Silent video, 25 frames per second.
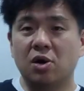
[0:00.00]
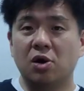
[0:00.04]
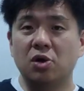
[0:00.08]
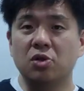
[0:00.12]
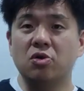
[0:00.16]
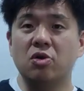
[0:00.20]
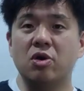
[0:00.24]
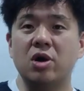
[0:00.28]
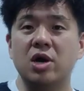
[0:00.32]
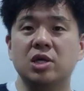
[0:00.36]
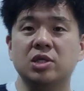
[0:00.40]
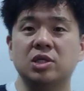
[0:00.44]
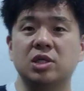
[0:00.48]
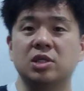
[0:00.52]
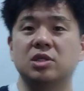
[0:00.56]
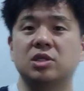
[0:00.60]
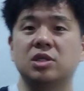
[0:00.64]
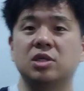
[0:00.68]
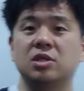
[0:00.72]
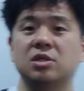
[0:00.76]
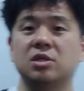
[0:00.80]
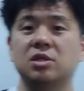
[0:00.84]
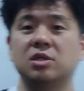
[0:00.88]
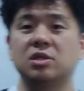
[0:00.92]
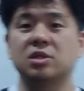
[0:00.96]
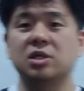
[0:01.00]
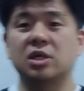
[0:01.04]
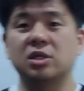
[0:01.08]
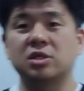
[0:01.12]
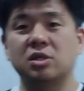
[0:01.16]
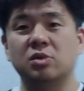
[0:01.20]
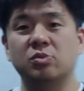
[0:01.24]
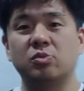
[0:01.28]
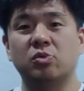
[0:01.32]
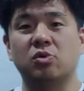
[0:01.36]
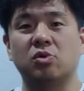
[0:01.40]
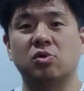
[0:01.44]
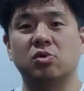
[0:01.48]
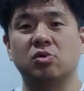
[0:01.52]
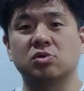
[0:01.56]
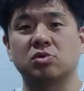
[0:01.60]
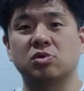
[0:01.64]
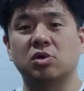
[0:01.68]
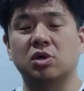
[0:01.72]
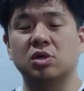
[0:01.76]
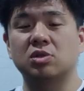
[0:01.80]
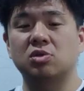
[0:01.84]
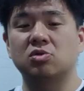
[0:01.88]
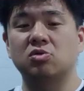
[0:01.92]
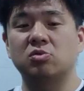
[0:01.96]
언어학 자체는 사실 뭐
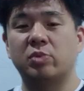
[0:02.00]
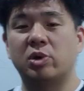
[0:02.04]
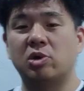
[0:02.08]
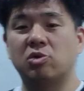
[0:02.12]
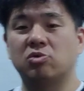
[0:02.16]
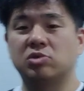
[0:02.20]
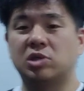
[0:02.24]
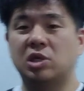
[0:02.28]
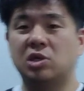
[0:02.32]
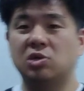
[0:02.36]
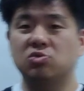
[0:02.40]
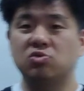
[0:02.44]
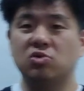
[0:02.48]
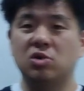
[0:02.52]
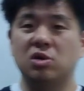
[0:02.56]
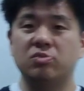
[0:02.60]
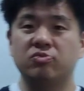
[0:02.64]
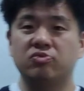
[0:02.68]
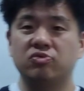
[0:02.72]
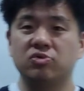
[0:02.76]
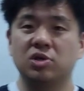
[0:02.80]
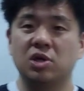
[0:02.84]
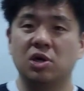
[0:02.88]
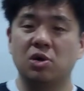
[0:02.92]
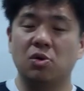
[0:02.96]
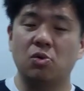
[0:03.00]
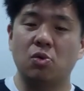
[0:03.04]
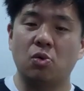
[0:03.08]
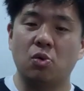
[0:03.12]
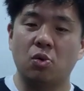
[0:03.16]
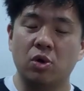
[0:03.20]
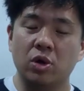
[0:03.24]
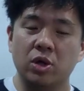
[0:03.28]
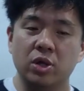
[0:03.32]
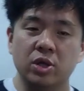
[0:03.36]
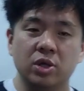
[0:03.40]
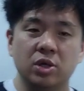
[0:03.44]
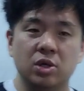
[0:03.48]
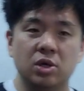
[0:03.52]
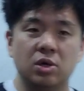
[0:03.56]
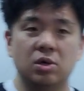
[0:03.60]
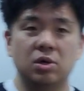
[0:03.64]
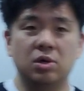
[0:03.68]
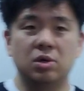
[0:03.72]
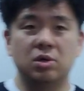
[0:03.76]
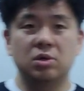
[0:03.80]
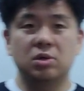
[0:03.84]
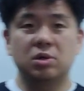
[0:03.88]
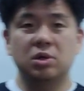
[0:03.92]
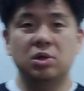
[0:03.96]
저한테도 매우 생소한 분야고,
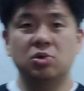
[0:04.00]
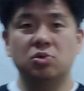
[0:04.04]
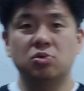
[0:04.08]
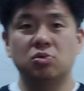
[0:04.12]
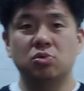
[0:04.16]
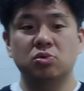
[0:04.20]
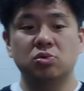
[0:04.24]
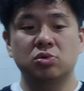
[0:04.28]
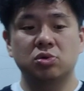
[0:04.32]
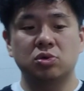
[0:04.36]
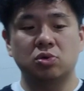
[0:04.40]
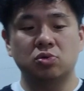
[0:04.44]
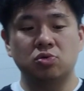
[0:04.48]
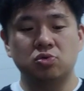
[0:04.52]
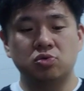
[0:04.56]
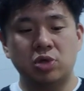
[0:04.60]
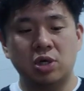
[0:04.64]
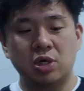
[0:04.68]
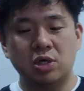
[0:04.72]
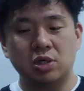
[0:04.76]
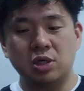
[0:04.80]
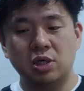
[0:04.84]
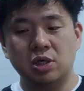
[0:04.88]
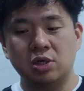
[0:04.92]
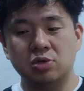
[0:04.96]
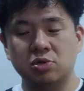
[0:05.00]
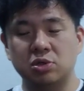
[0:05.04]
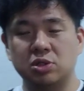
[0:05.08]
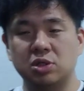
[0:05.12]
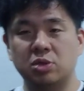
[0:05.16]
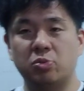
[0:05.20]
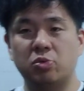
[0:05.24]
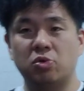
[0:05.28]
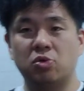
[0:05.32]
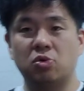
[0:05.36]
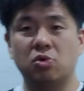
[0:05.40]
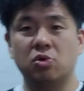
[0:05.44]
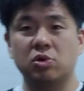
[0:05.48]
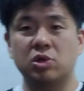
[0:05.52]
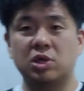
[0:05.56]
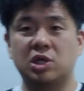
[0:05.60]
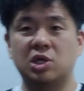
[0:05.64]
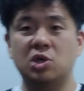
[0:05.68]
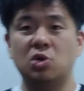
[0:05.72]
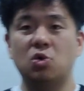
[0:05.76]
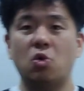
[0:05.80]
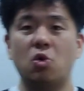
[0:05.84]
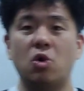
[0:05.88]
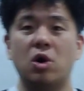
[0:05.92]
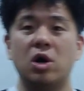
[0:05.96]
어, 그리고 저도 최근에 그래서 이제 뭐
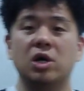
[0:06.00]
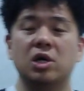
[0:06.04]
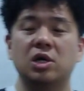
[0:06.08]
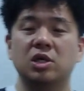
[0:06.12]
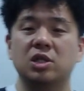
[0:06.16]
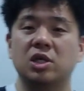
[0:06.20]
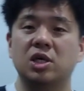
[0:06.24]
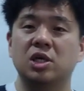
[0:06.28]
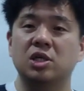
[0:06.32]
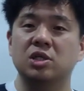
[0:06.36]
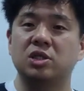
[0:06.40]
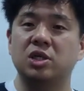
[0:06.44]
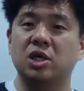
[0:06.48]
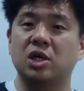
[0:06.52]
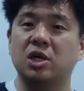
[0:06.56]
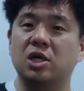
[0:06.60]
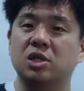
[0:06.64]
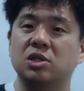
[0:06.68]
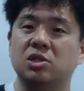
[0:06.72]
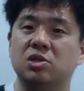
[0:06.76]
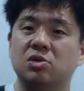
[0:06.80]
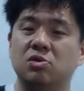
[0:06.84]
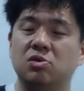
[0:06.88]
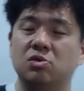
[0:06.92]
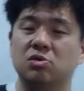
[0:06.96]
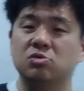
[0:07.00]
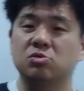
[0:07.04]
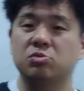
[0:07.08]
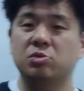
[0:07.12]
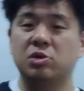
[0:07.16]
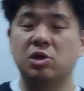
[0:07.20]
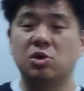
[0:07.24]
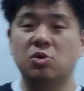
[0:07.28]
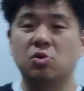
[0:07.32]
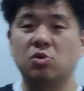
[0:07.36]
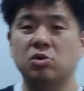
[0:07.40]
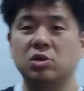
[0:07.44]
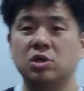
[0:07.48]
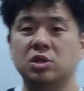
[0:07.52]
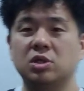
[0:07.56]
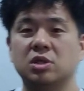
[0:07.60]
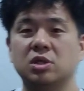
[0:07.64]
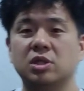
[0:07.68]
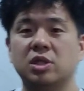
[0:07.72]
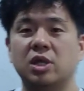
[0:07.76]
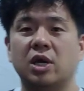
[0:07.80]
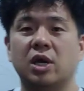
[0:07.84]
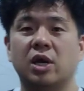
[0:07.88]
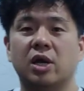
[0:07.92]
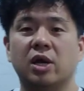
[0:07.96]
기호학에 대한 책 같은 거는 좀 읽고는
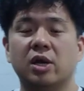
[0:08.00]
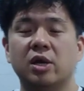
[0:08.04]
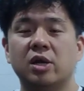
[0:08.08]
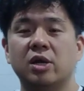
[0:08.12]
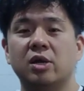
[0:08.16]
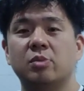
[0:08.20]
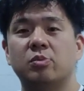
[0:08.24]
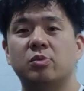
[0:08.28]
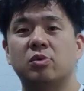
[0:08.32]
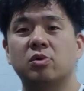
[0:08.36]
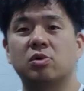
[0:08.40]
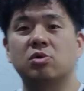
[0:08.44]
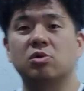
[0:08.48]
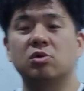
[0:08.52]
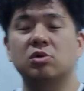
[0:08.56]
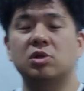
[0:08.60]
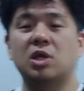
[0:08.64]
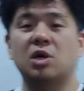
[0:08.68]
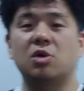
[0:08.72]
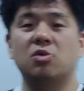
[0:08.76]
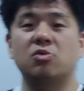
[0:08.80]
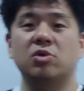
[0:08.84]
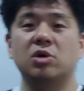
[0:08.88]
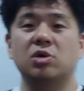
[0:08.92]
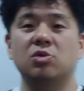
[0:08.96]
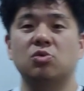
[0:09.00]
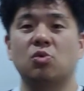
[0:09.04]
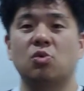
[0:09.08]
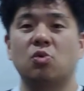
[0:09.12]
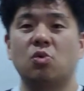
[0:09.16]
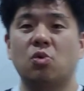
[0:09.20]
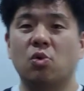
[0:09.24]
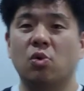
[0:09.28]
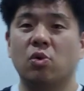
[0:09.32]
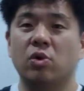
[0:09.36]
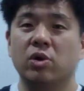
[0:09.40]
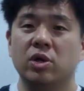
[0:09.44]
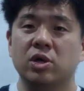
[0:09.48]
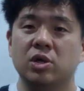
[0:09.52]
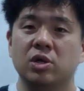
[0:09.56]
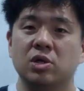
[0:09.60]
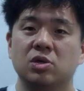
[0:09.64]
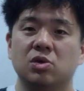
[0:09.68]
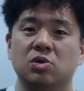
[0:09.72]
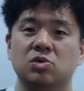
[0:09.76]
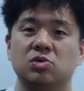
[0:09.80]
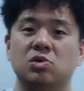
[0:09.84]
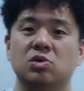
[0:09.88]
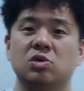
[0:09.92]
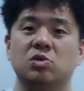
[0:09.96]
있는데, 뭐 그렇다고 해도
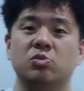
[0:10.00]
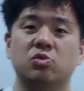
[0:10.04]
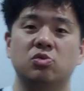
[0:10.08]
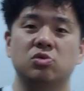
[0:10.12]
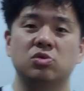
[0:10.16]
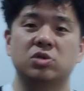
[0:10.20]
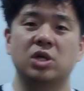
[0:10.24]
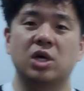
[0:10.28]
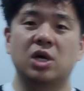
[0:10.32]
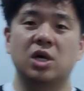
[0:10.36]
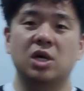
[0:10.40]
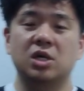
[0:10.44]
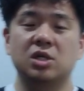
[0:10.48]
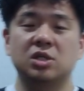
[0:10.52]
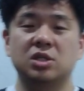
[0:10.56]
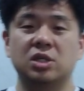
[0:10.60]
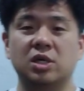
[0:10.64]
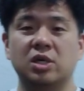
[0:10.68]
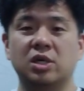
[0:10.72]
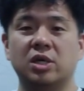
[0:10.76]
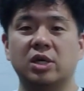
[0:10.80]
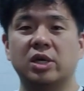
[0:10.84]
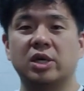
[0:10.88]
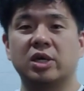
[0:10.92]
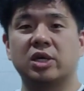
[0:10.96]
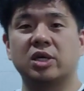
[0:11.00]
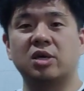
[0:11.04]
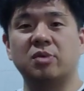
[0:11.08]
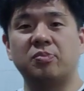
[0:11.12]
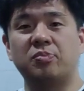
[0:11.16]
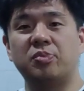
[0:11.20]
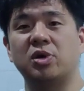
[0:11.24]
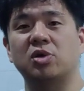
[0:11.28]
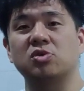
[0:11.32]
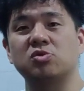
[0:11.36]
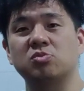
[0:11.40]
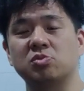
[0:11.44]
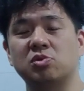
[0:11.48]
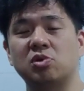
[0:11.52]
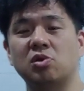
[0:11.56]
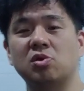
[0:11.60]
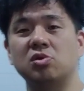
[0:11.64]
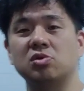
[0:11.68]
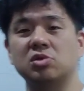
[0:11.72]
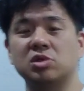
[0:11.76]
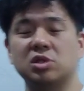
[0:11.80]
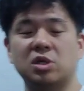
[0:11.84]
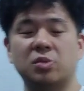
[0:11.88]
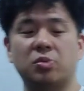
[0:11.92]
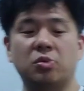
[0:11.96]
여전히 뭐 제가 이제 깊이가 좀
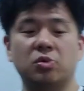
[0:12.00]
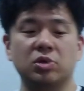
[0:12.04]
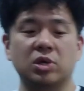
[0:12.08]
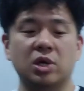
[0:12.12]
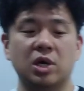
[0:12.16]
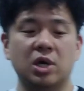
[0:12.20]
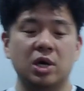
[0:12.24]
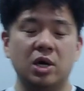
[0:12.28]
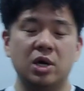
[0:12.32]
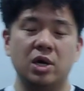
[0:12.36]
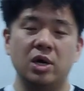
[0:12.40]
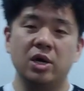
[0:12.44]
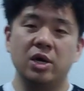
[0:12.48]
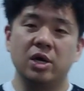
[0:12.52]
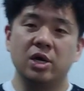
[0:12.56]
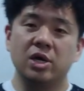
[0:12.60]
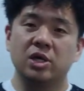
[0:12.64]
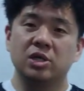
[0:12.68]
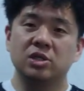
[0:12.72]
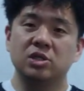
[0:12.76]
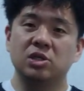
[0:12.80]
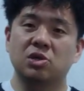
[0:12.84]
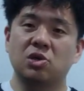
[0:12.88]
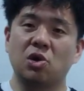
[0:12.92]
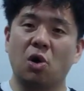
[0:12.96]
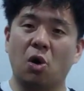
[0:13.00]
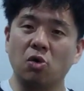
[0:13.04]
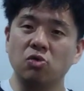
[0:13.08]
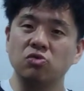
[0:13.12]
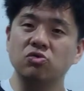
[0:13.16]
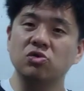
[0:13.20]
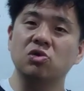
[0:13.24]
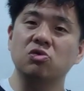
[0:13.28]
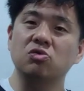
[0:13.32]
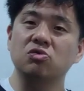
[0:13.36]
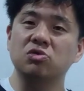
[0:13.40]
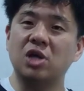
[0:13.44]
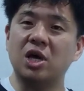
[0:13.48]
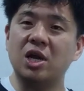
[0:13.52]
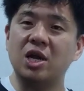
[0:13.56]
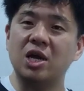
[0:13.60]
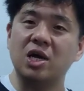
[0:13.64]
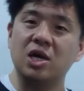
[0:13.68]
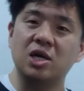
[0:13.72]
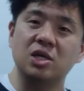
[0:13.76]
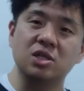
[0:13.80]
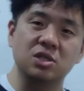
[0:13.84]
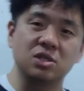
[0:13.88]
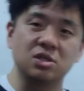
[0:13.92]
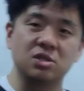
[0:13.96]
떨어지다 보니까 이제 겨우겨우
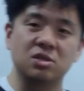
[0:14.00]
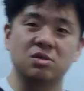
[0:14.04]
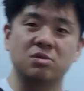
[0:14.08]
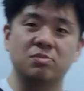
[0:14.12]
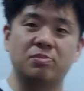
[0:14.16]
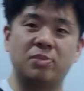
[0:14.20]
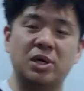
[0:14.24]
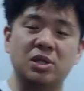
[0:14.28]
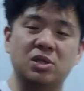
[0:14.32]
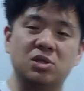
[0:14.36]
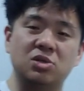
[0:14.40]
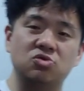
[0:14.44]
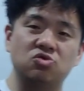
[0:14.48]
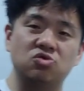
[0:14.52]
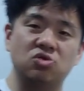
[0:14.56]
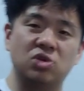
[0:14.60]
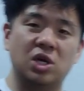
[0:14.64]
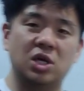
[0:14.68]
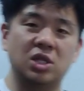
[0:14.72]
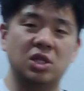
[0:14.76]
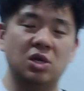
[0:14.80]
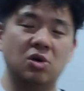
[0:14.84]
따라가는 파트 중에